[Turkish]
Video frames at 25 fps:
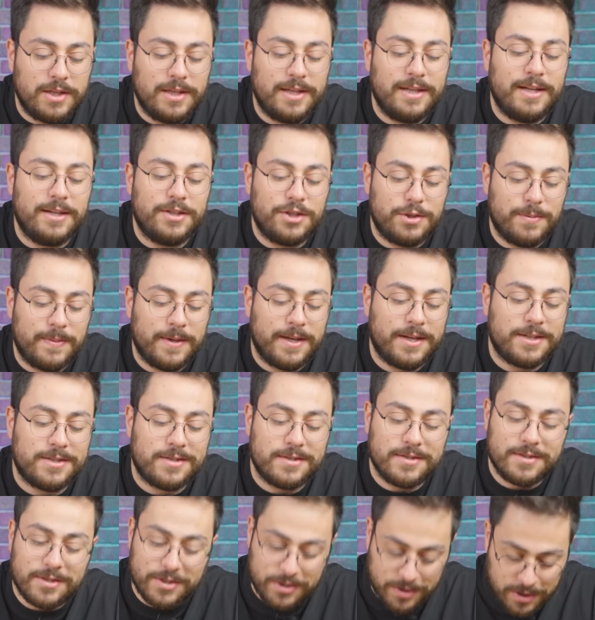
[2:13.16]
iletişime
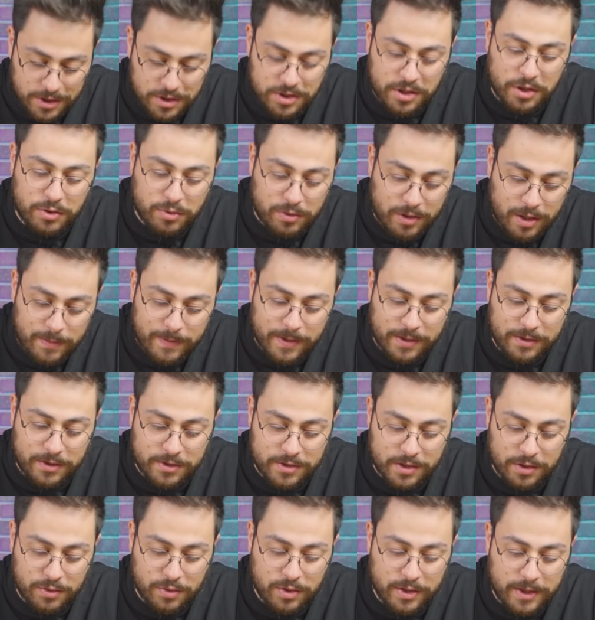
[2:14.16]
geçtiğiniz için teşekkürler. Ben
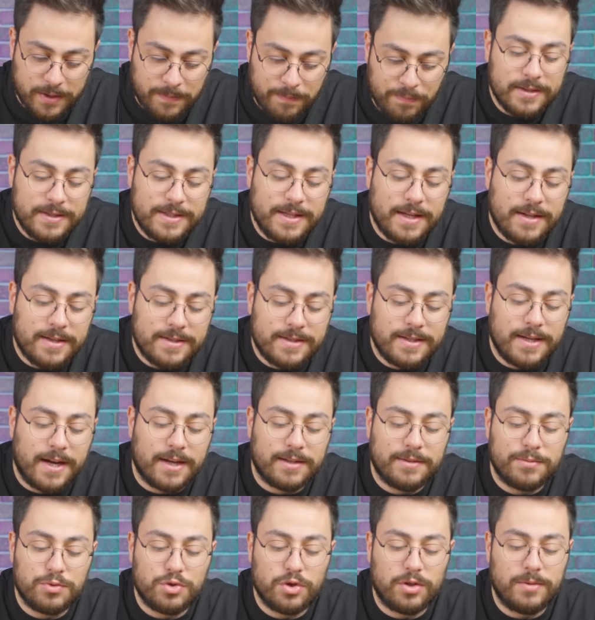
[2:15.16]
teşekkür ederim. Size nasıl
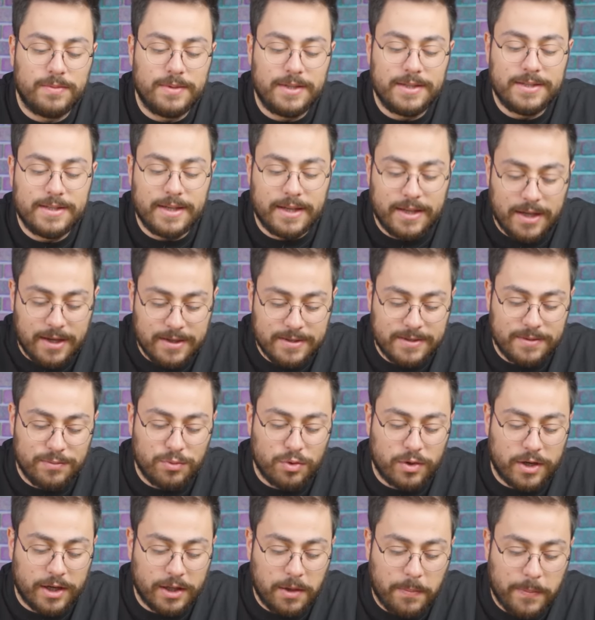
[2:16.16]
yardımcı olabiliriz? E, yazdım
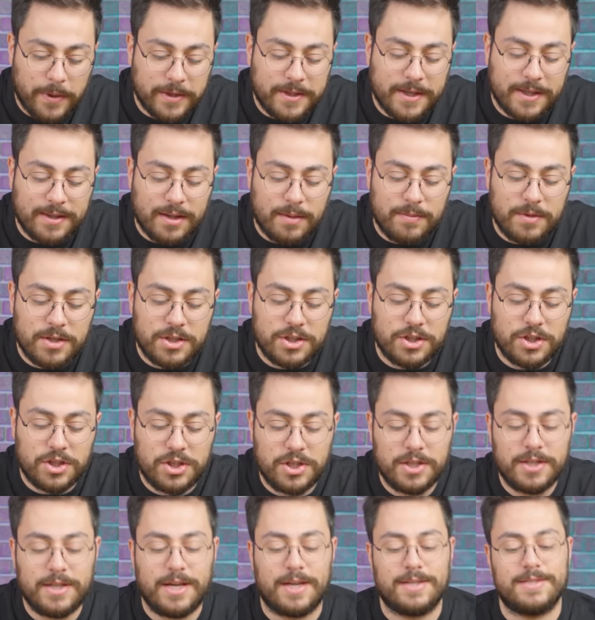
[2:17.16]
yukarıda. Paketleme işi
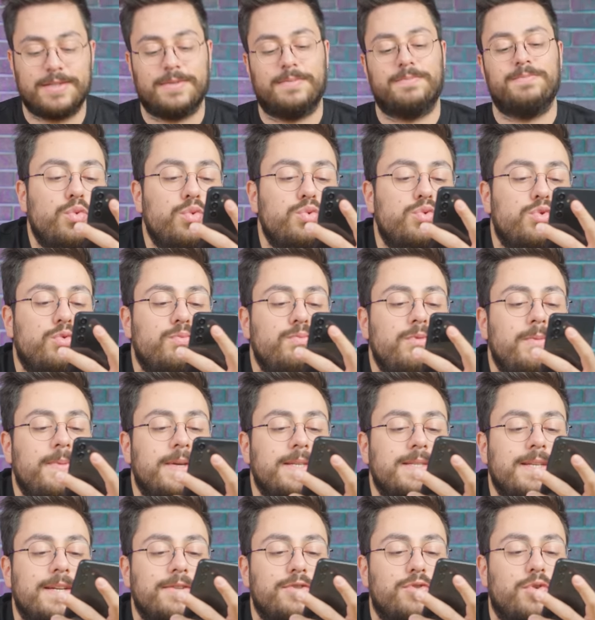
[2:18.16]
için yazdım. Uzun bir
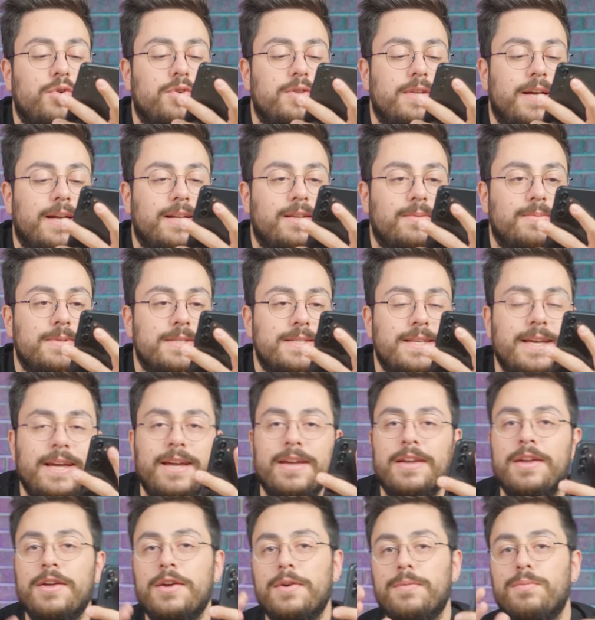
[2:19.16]
mesaj gönderdi bize.
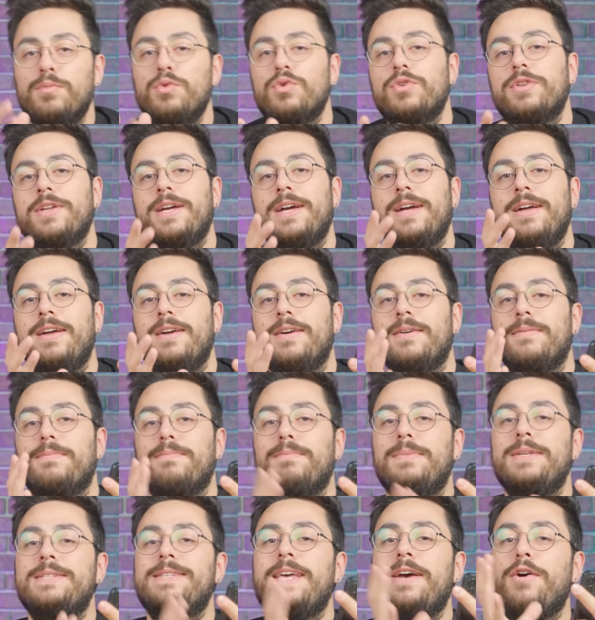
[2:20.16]
Burada
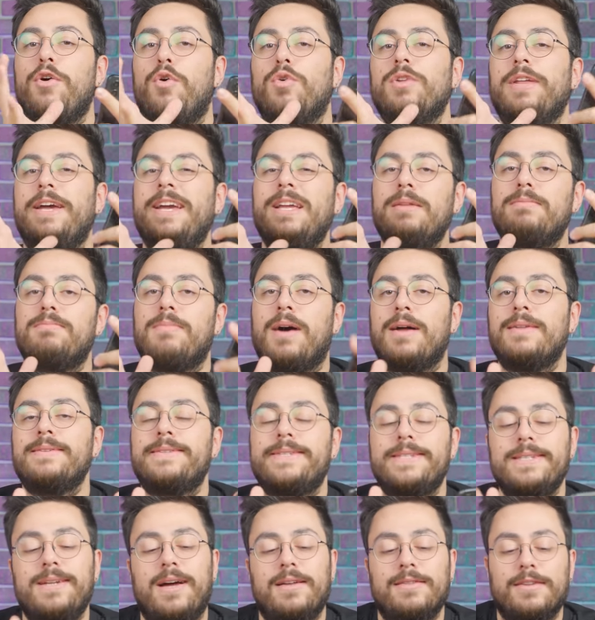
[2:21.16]
bize olayın
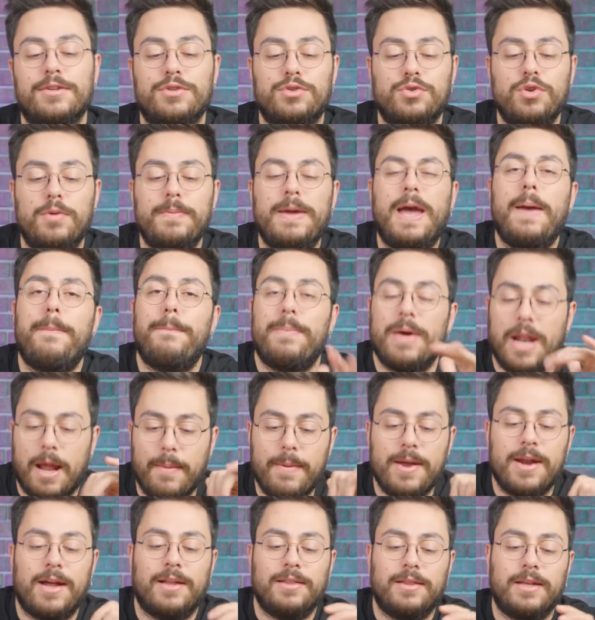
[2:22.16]
mantığını anlatıyor ve hep
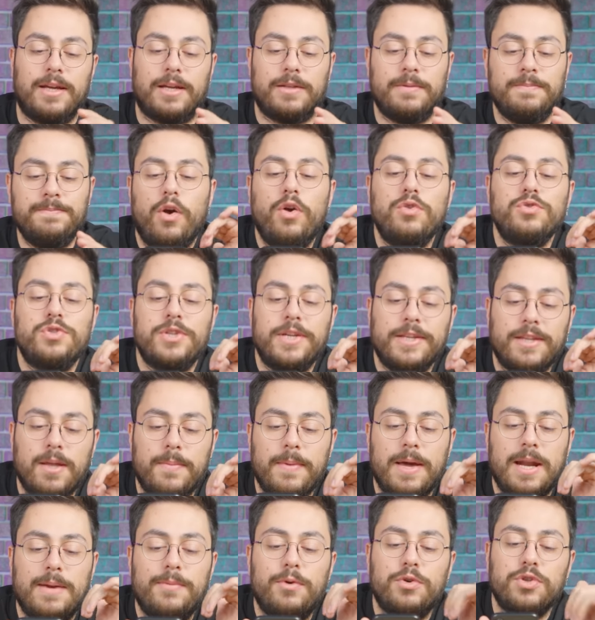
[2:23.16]
beraber anlayalım. Öncelikle
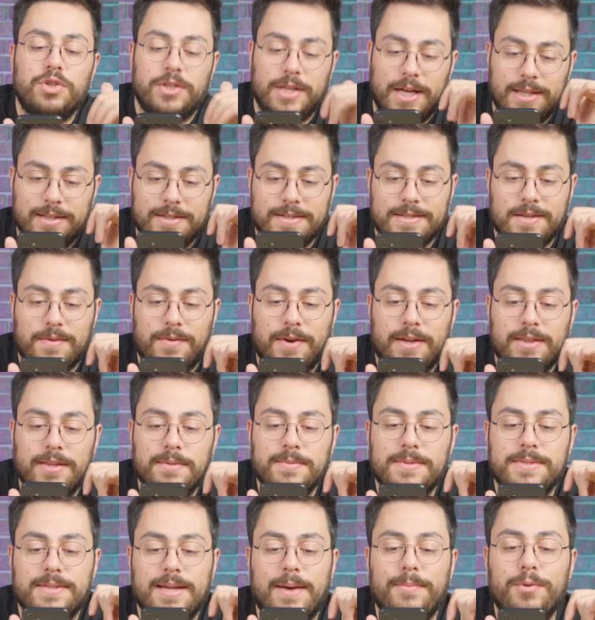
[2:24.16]
merhaba, hoş geldiniz efendim.
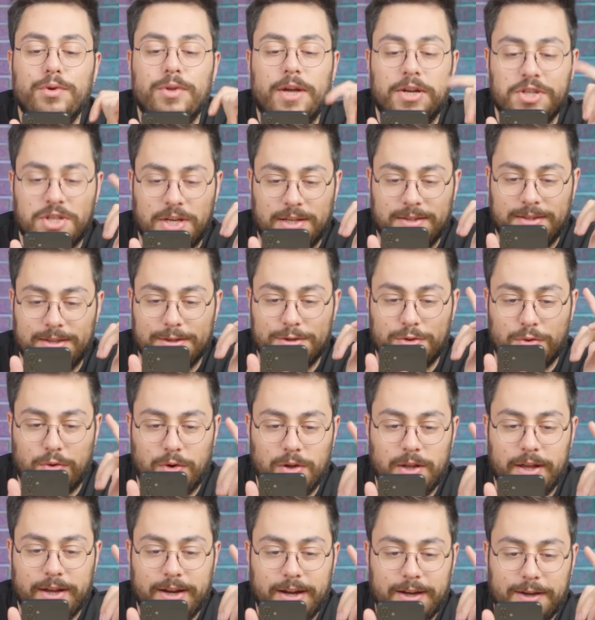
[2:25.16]
Sabun acentesi
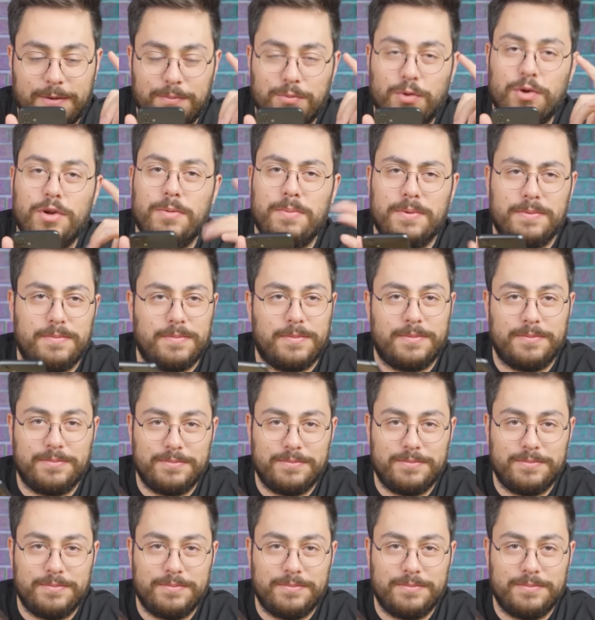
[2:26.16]
olarak böyle bir